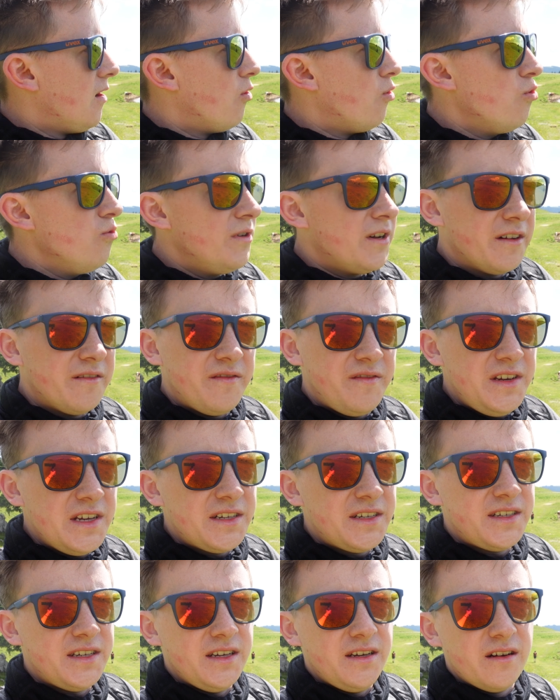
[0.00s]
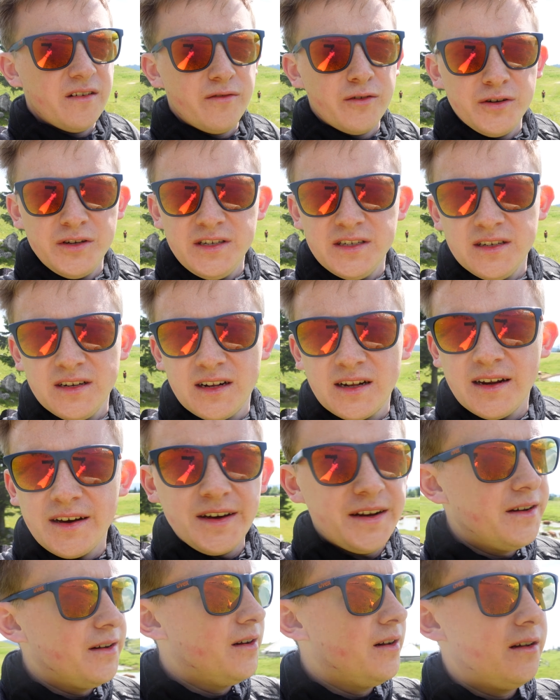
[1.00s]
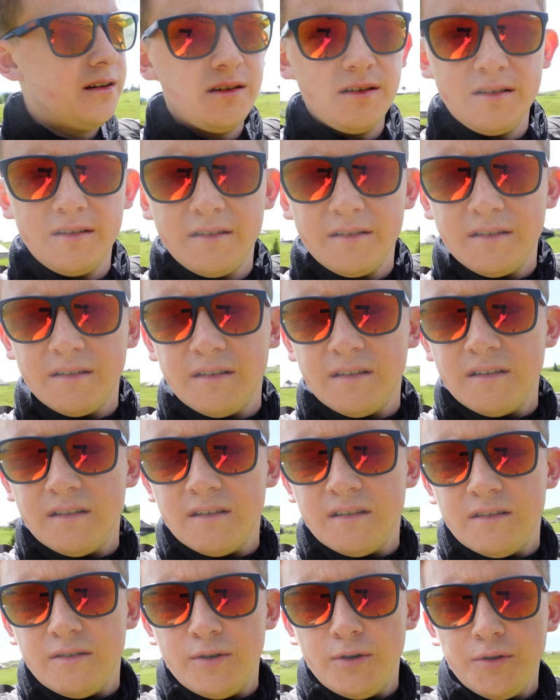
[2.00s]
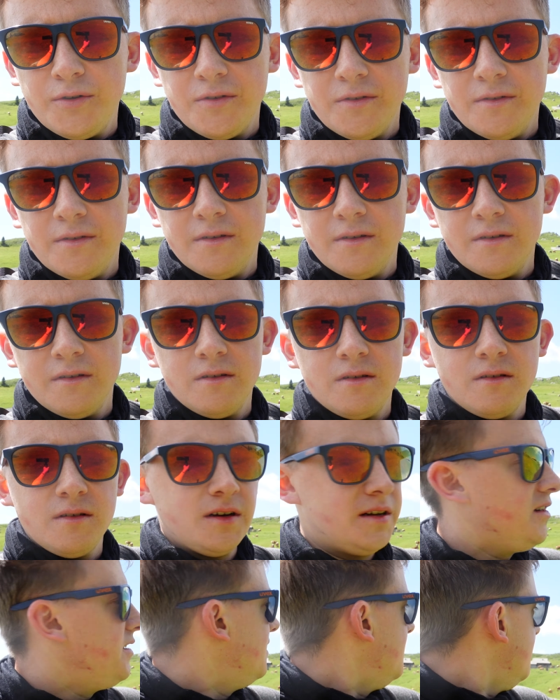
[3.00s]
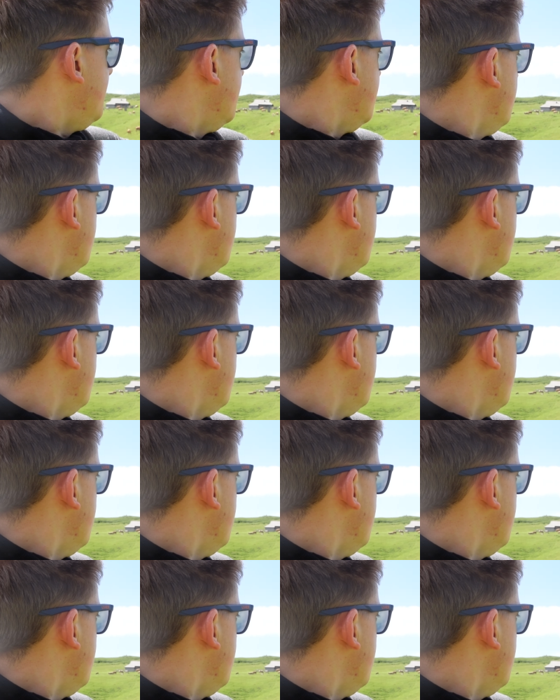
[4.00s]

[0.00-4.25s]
140 von diesen kleinen Hütten, die ihr hier